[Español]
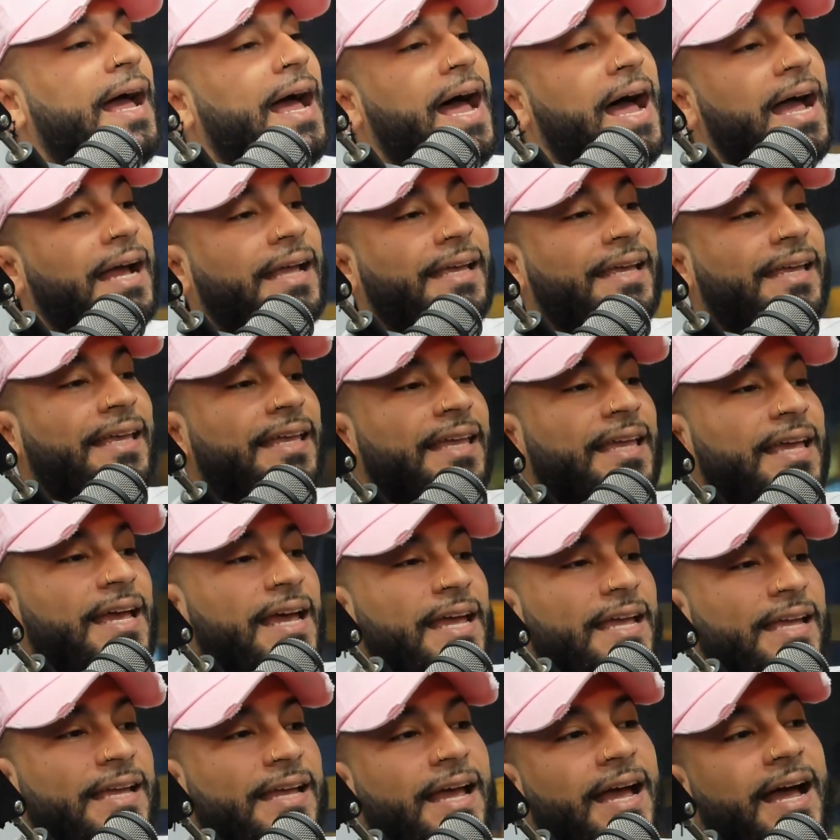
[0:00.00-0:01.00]
¿a
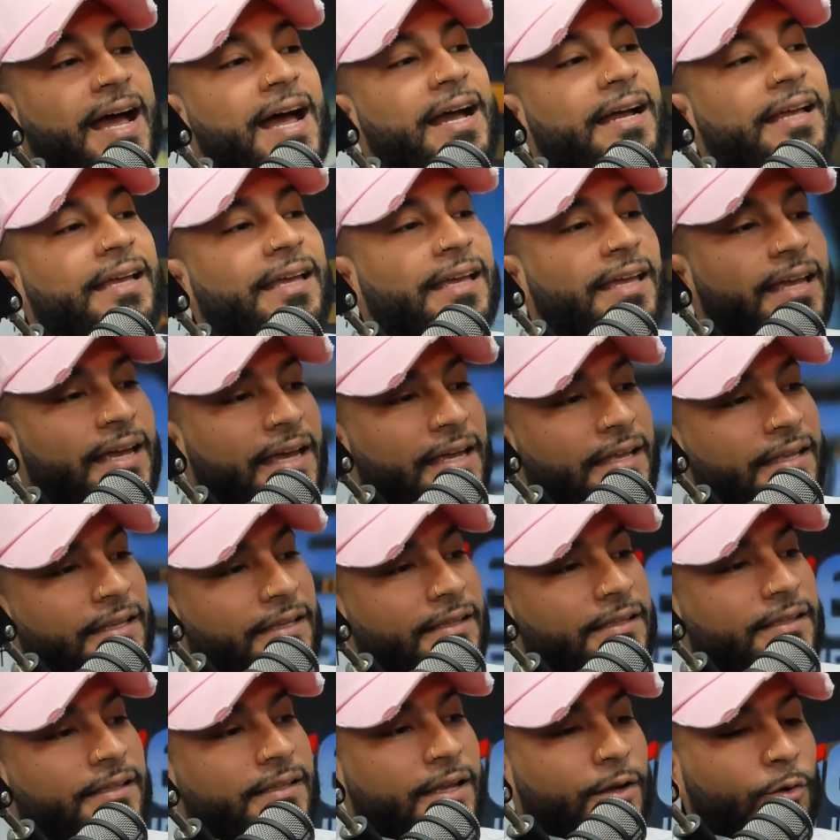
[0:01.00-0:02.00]
quién, a
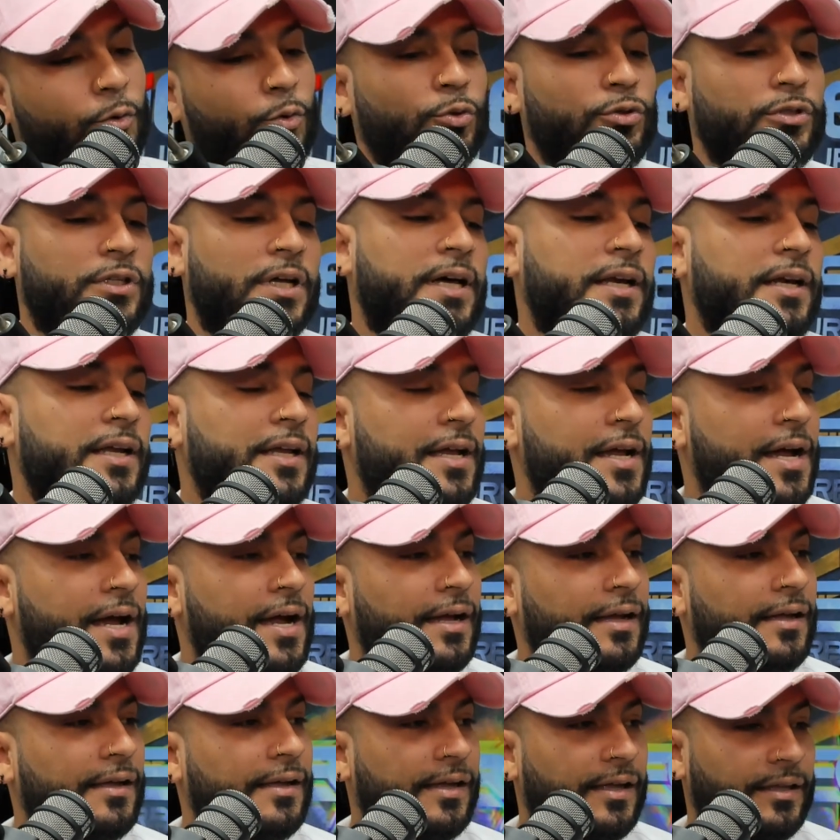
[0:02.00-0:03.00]
quién te
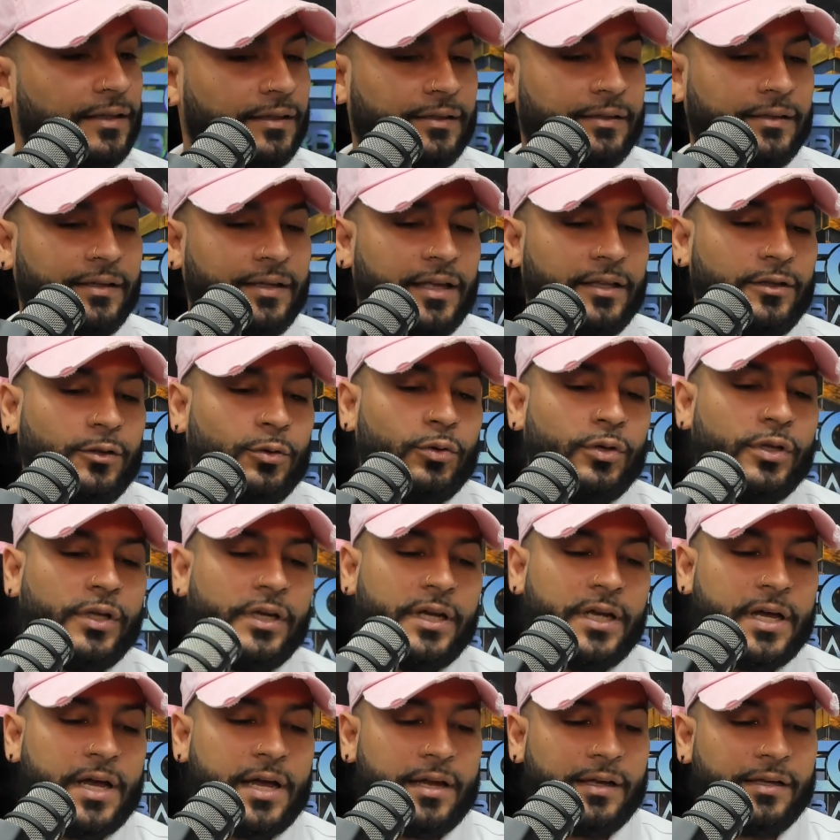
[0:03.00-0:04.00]
gustaría que, que tú
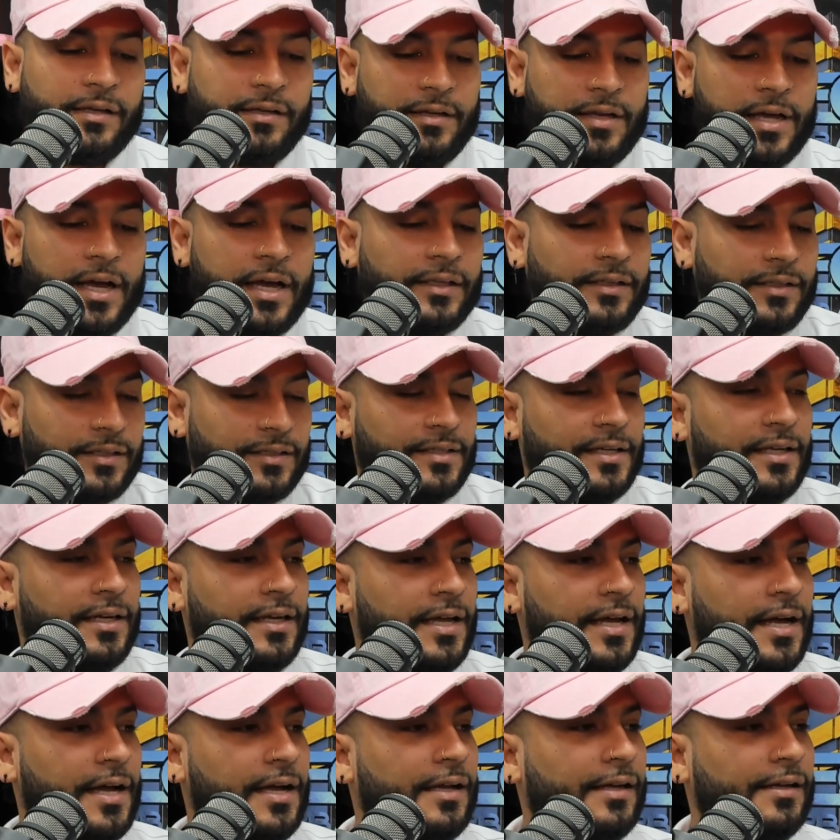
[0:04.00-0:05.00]
dirías, ya este
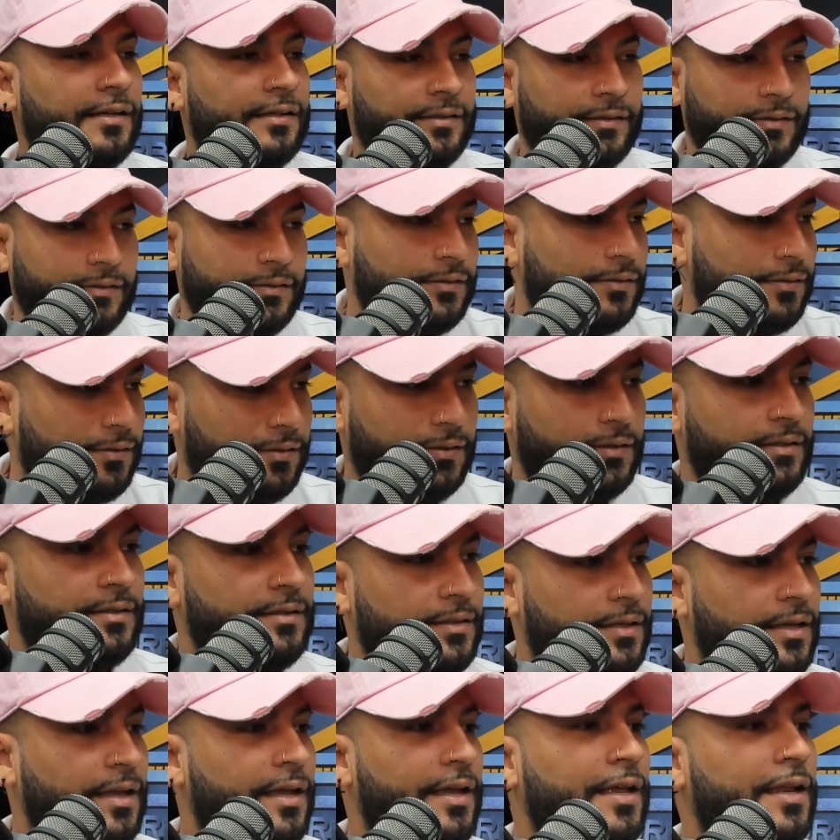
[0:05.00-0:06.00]
sería
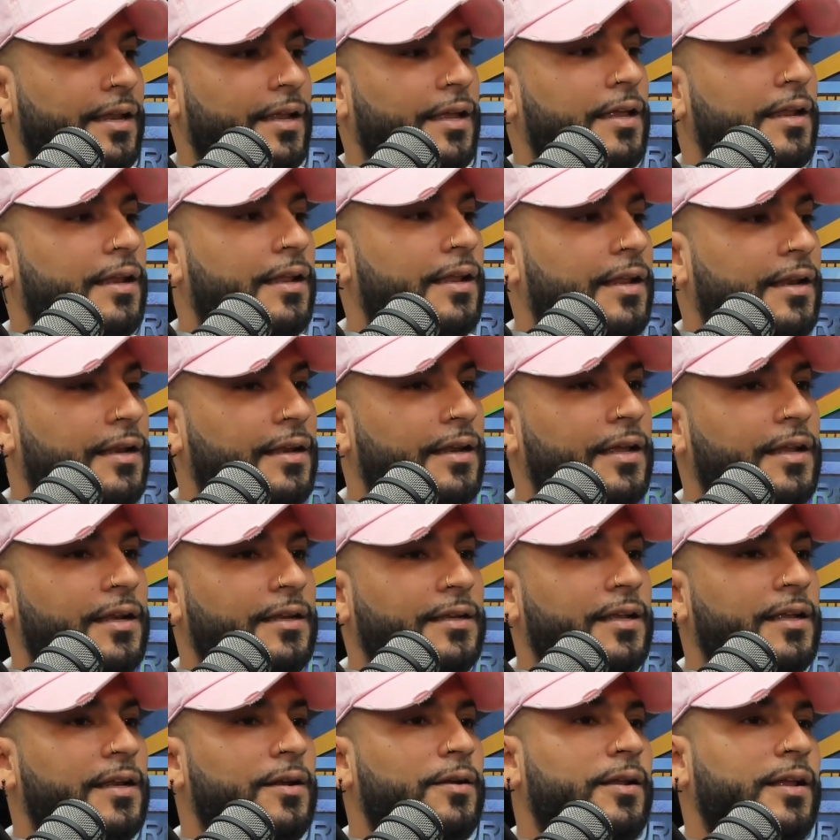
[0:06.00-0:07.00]
el,
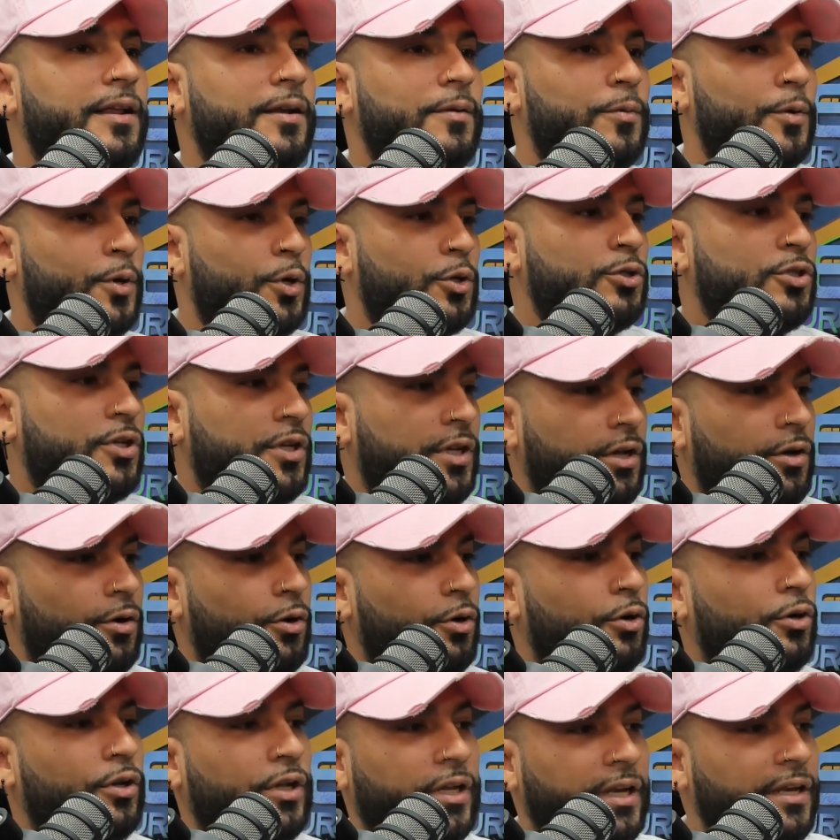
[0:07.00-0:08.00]
el, el broche de
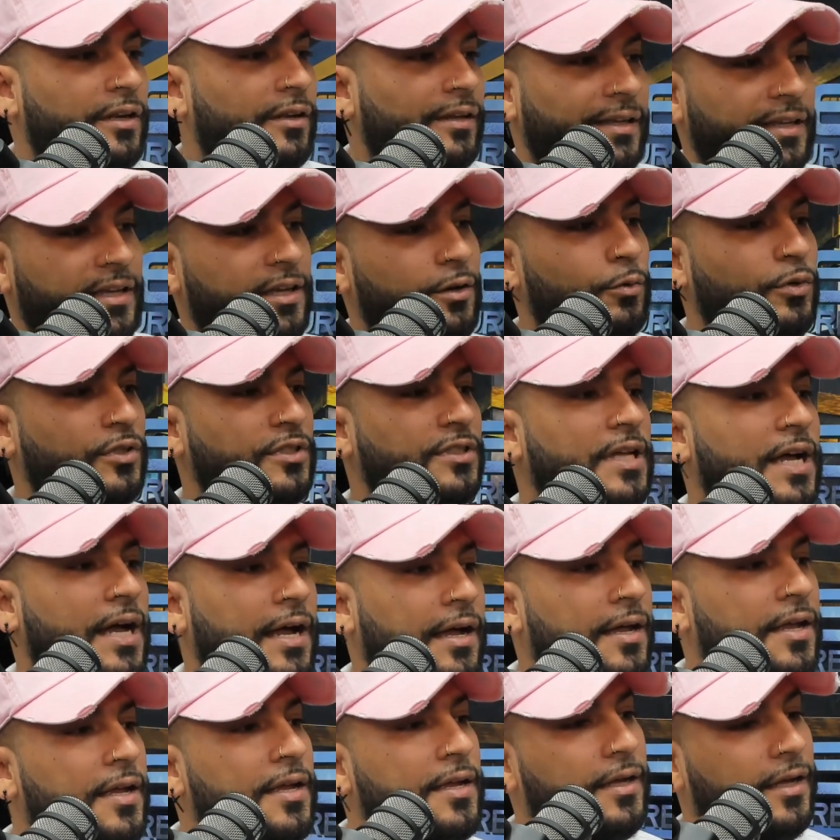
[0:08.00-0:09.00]
oro? ¿Quién, no
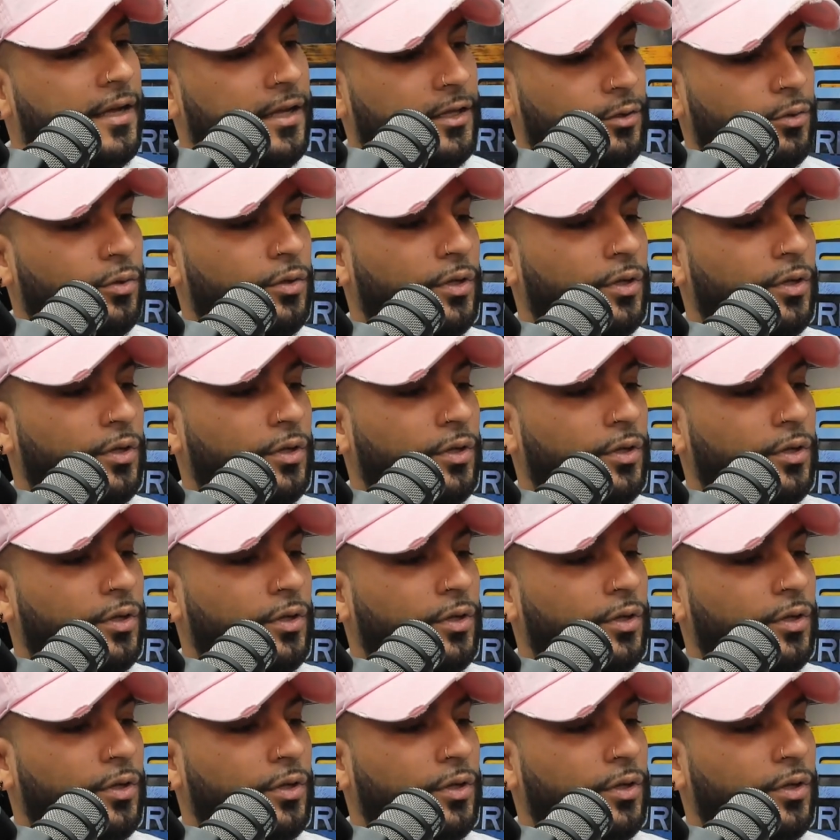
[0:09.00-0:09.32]
está? Que tú